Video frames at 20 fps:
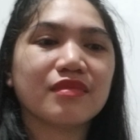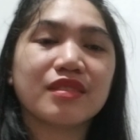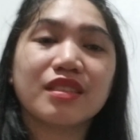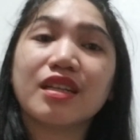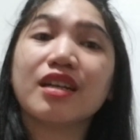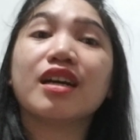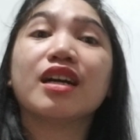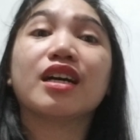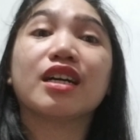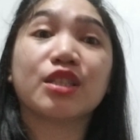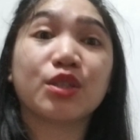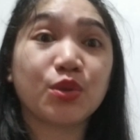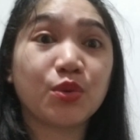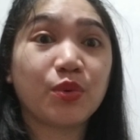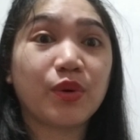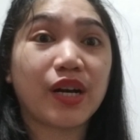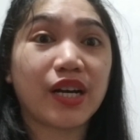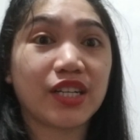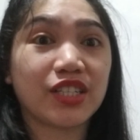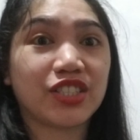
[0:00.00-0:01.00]

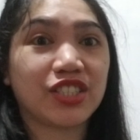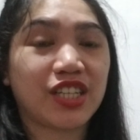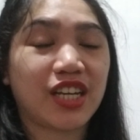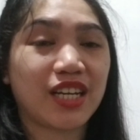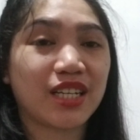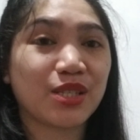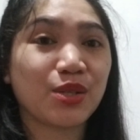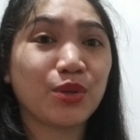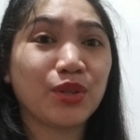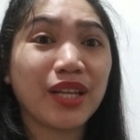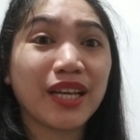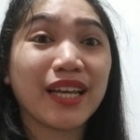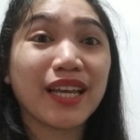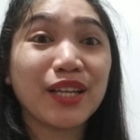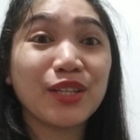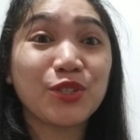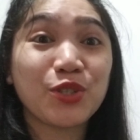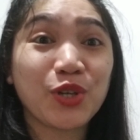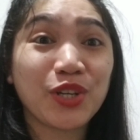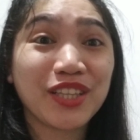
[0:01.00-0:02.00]
nakakatuwa siya. So,
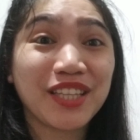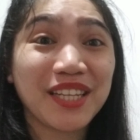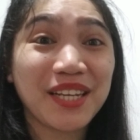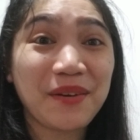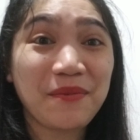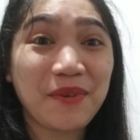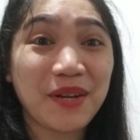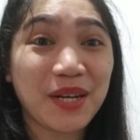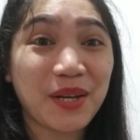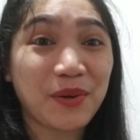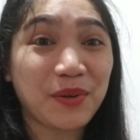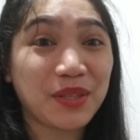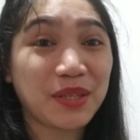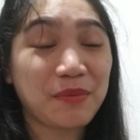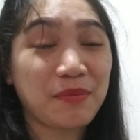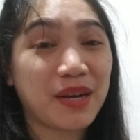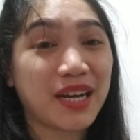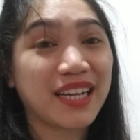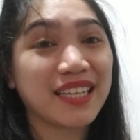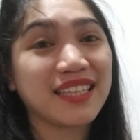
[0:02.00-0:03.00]
nag-enjoy din naman ako, di
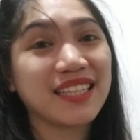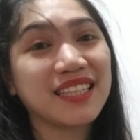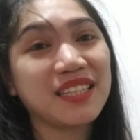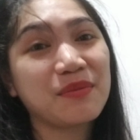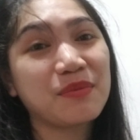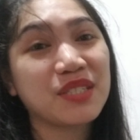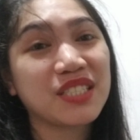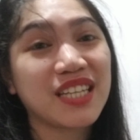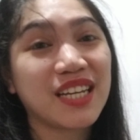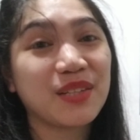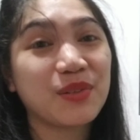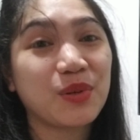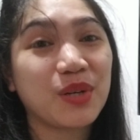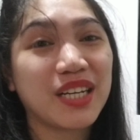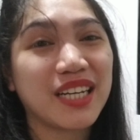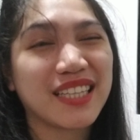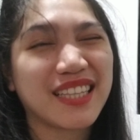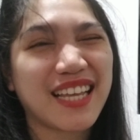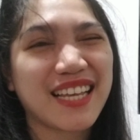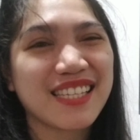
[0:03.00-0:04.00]
ba, kahit hindi masyadong
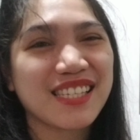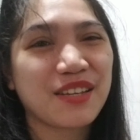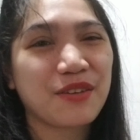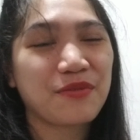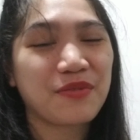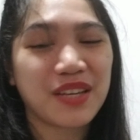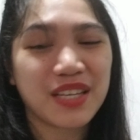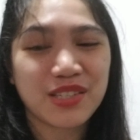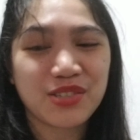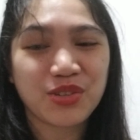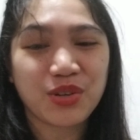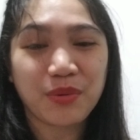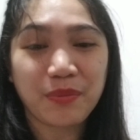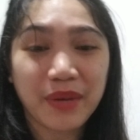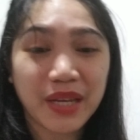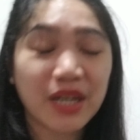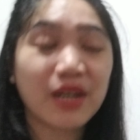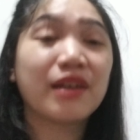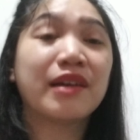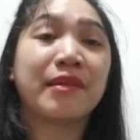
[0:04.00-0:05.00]
halata sa face ko.
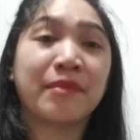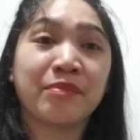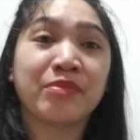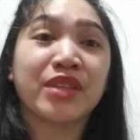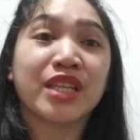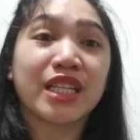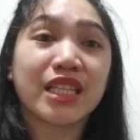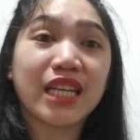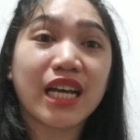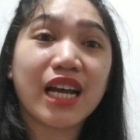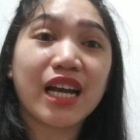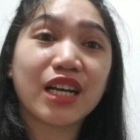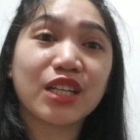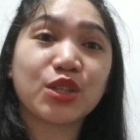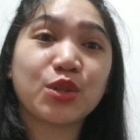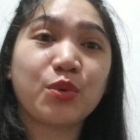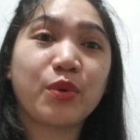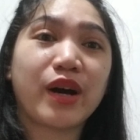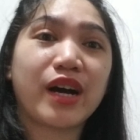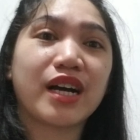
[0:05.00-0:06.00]
Pero,
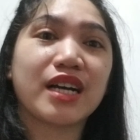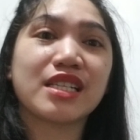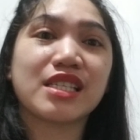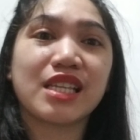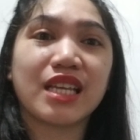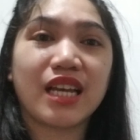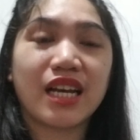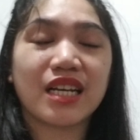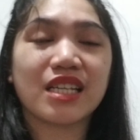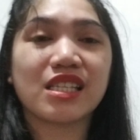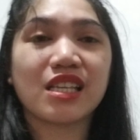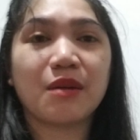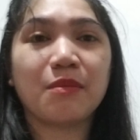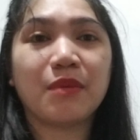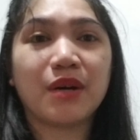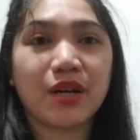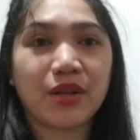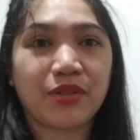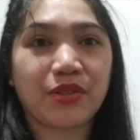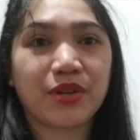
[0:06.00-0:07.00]
nakakatuwa kasi as a
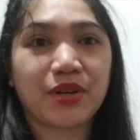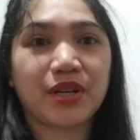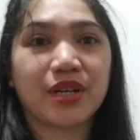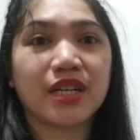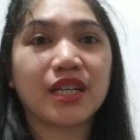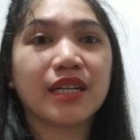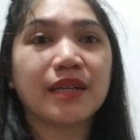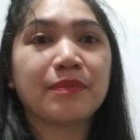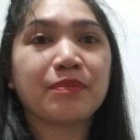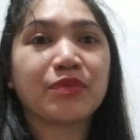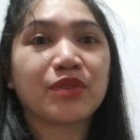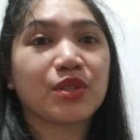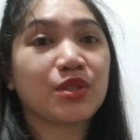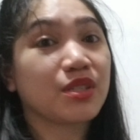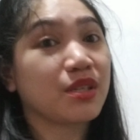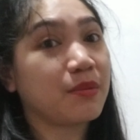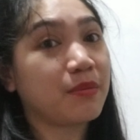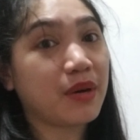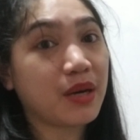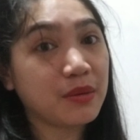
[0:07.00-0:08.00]
mother,
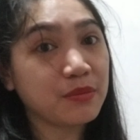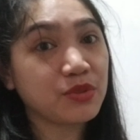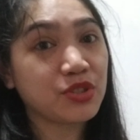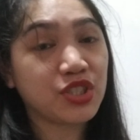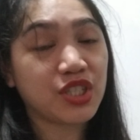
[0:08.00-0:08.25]
as a mom